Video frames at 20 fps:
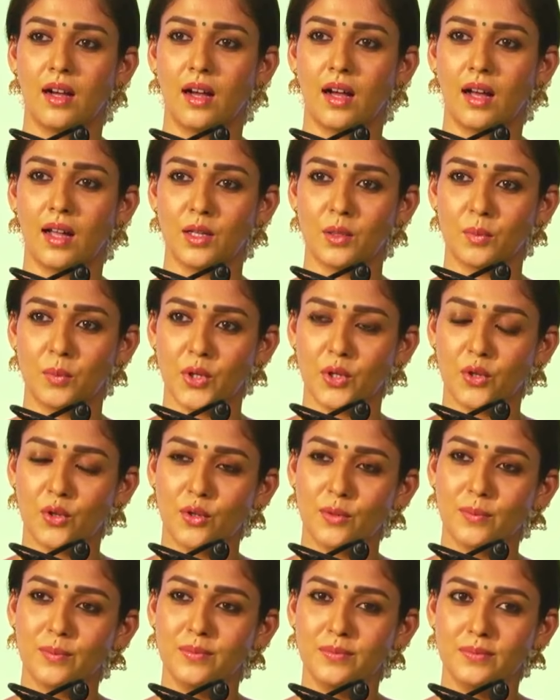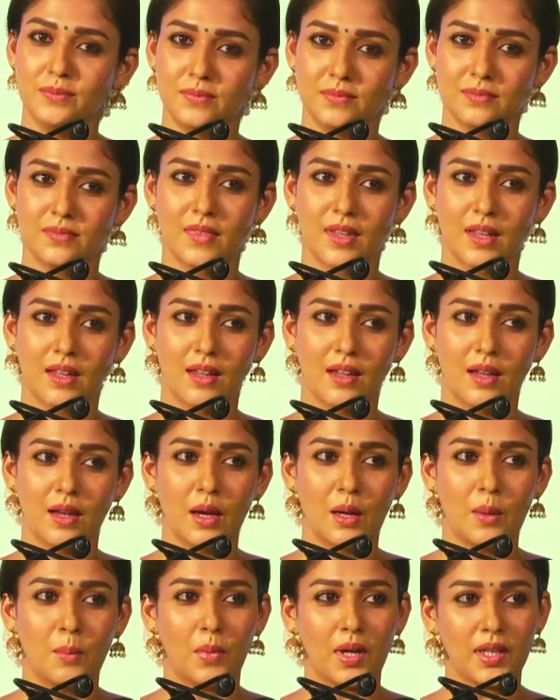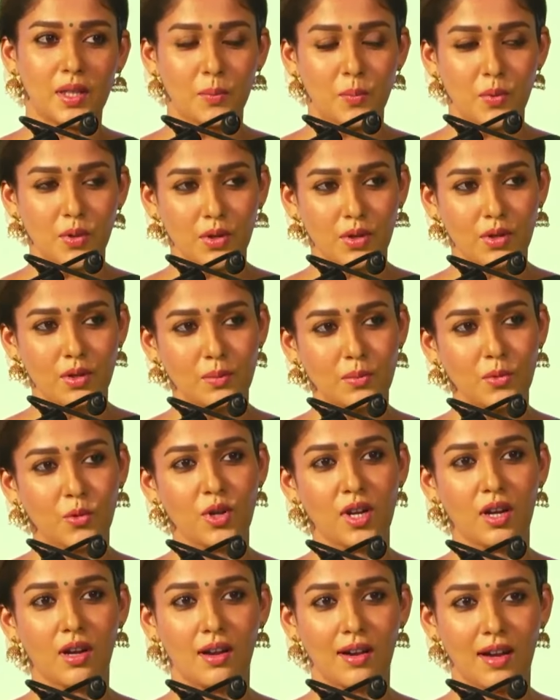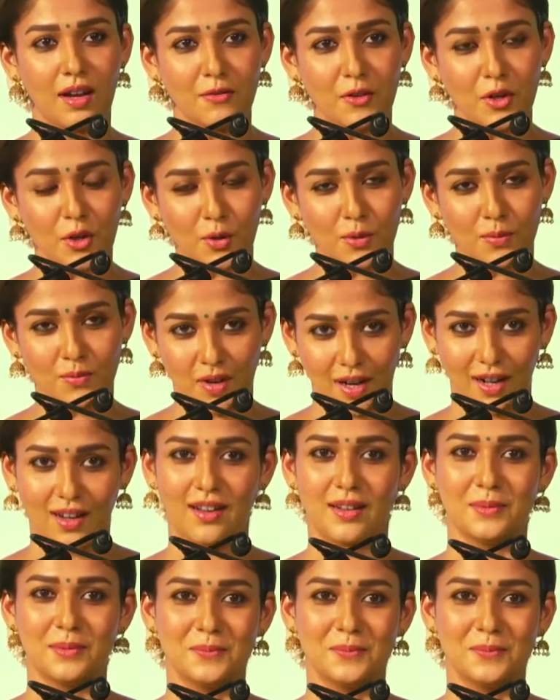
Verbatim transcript: அன்பிற்கும் மதிப்பிற்கும் உரிய அனைவருக்கும் வணக்கம்